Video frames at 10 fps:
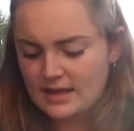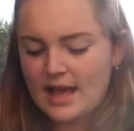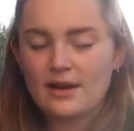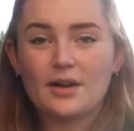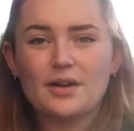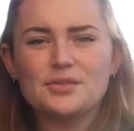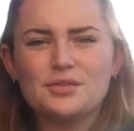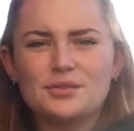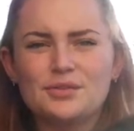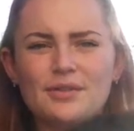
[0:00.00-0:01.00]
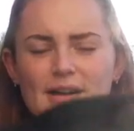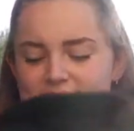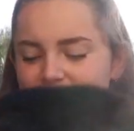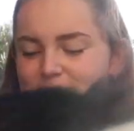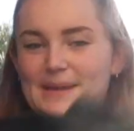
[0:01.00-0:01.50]
Alors quand on ouvre
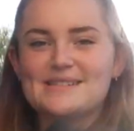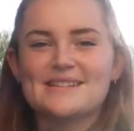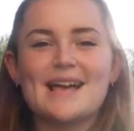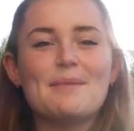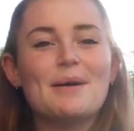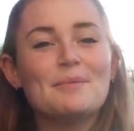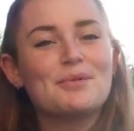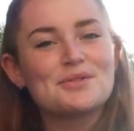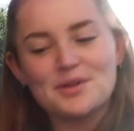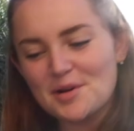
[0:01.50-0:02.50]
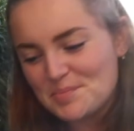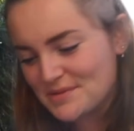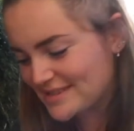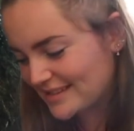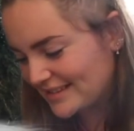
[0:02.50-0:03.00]
ça se présente Ah bah bonjour aux
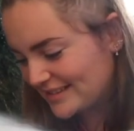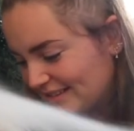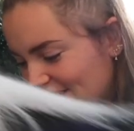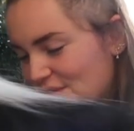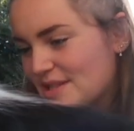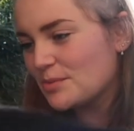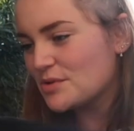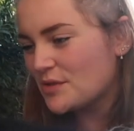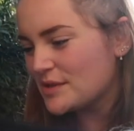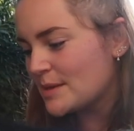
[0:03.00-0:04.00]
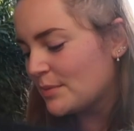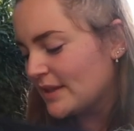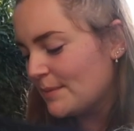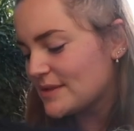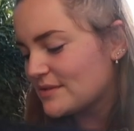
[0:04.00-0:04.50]
puces Tu dis bonjour aux
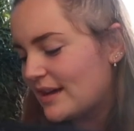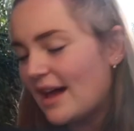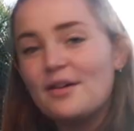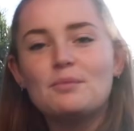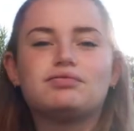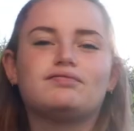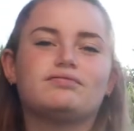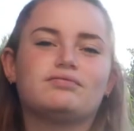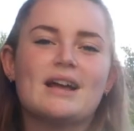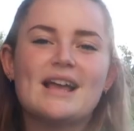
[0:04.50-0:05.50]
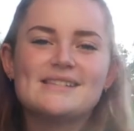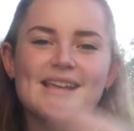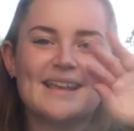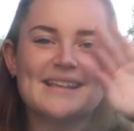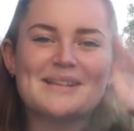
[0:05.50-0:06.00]
abonnés parce que là
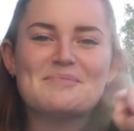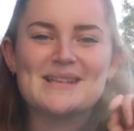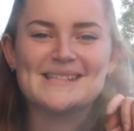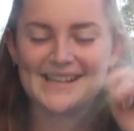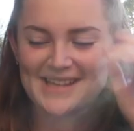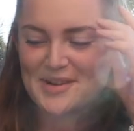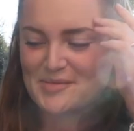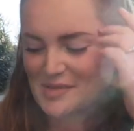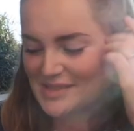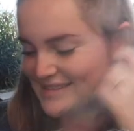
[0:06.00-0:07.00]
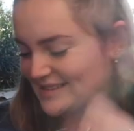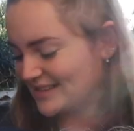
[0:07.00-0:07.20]
ça y est c'est le bazar ça commence